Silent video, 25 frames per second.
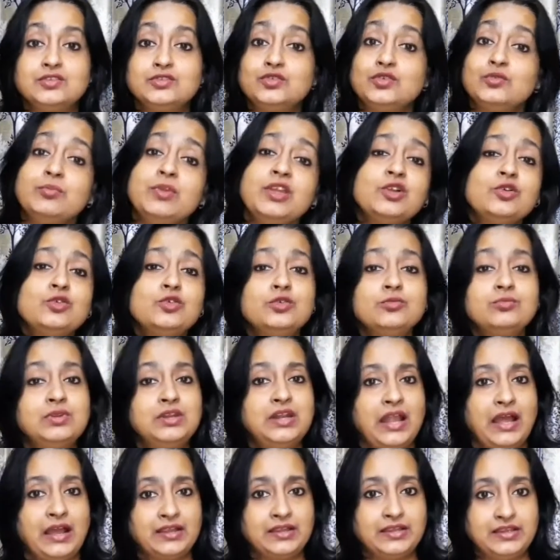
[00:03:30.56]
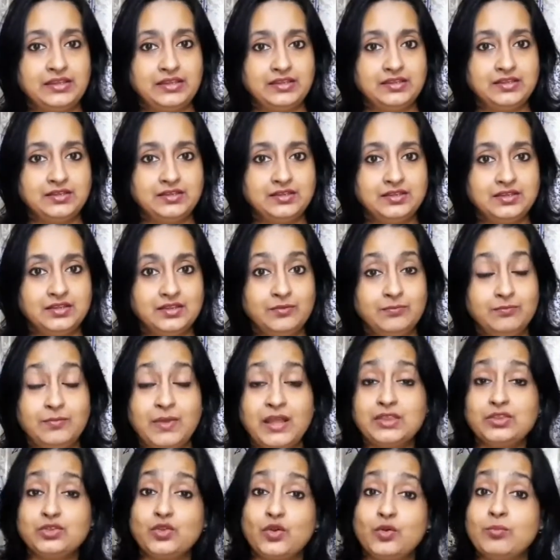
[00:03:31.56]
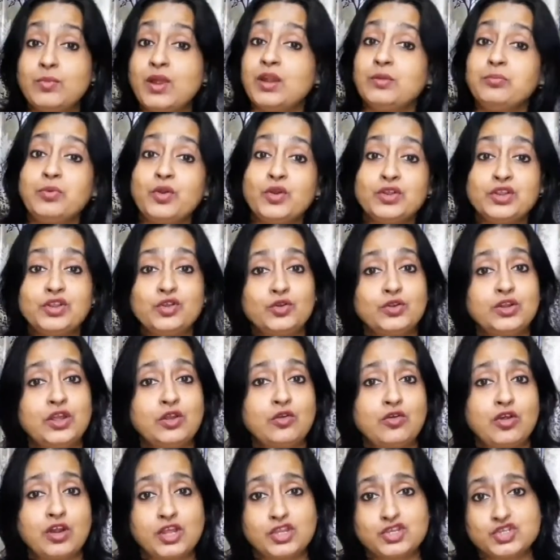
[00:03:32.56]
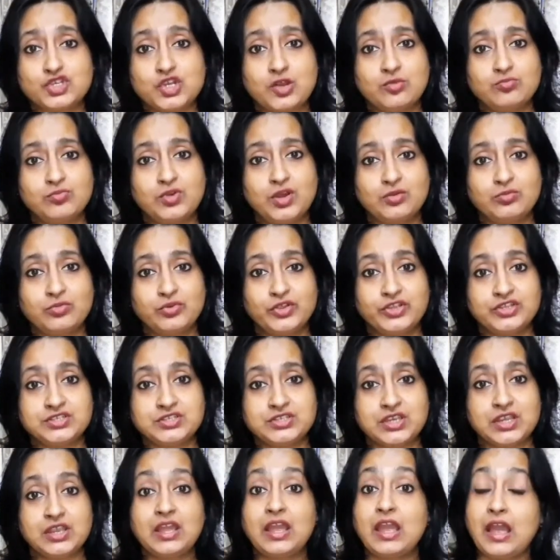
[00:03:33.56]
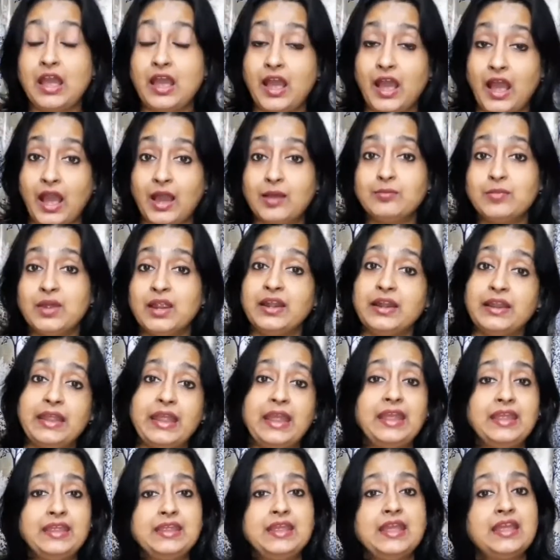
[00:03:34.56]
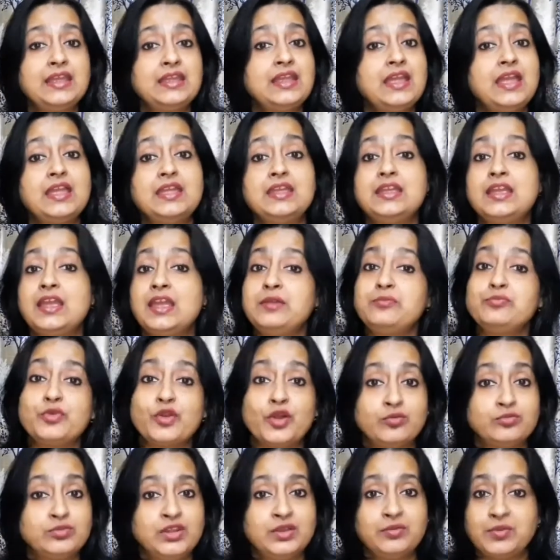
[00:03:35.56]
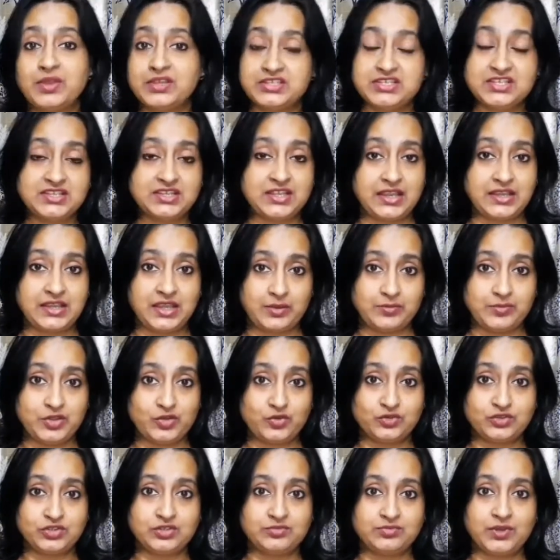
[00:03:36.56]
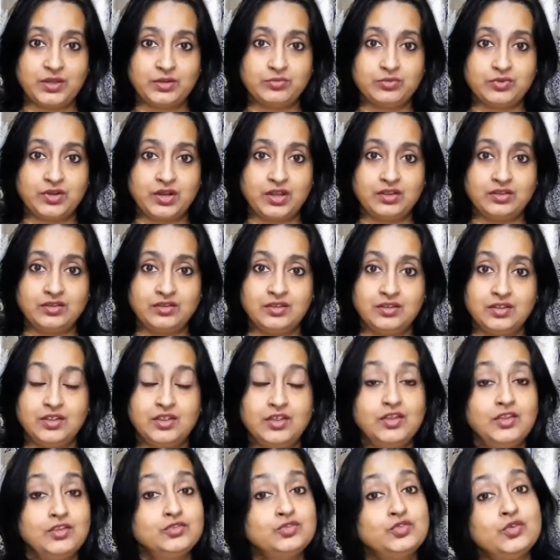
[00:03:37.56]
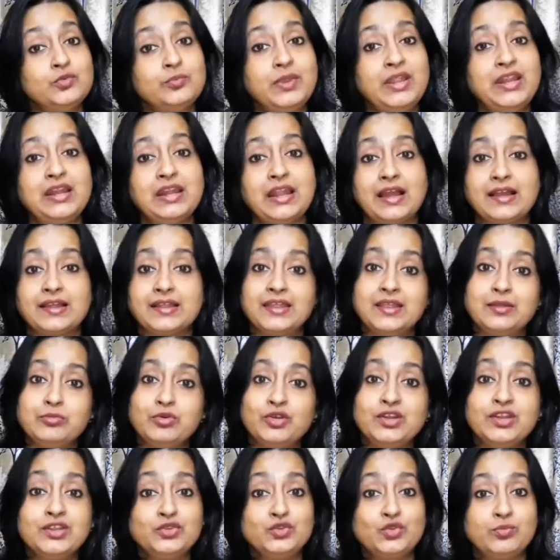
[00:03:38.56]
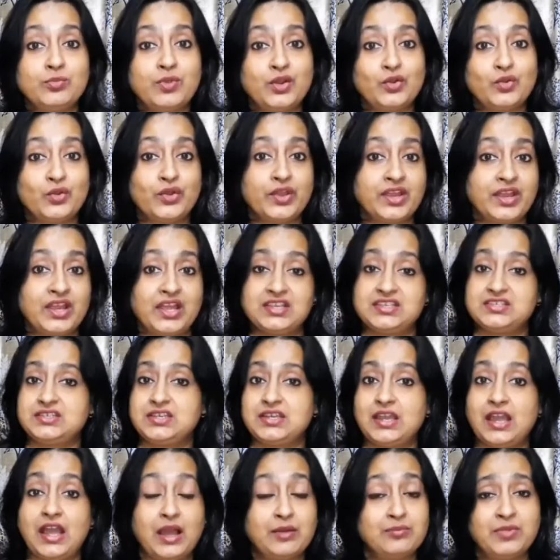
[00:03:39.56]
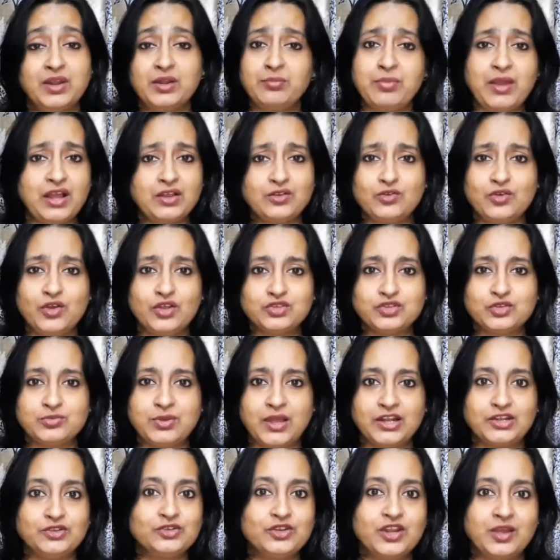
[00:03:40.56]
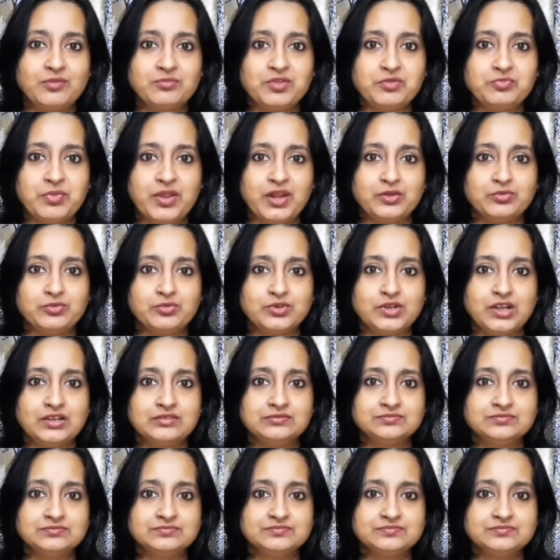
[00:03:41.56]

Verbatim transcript: তুমি খুব লাকি বা তোমার পক্ষে ওটা করা সম্ভব হয়েছে আমার এই এই এই এই প্রবলেম আছে তাই আমি করতে পারবো না তুমি লাকি বলে তোমার হয়ে গেছে আমার ভাগ্য অত ভালো না আমি পারবো না